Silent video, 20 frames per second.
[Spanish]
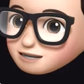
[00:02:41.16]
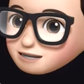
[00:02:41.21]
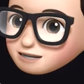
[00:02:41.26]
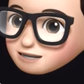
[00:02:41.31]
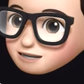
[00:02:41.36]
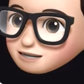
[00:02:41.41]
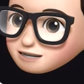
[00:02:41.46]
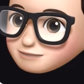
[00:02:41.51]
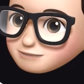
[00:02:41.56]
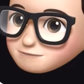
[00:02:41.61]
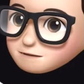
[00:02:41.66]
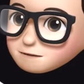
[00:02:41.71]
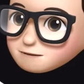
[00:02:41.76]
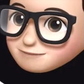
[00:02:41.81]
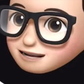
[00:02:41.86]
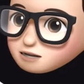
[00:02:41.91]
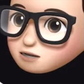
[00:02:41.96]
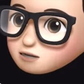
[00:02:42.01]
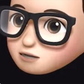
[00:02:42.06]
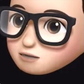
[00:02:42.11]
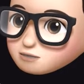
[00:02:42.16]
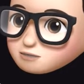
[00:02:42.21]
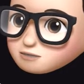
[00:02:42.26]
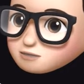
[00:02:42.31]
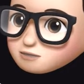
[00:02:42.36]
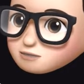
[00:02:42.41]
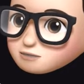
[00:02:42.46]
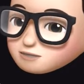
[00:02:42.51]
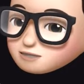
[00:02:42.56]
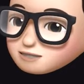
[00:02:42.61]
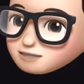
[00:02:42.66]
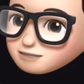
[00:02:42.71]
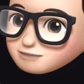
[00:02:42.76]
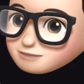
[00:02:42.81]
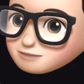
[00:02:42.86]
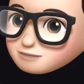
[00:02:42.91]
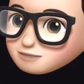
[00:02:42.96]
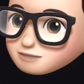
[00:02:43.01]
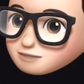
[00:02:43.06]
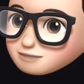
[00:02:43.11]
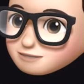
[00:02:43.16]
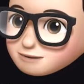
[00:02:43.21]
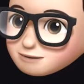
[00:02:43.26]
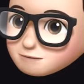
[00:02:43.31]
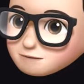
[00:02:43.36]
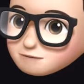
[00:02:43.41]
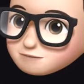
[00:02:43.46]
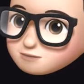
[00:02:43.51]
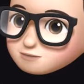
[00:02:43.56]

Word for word: en los, este,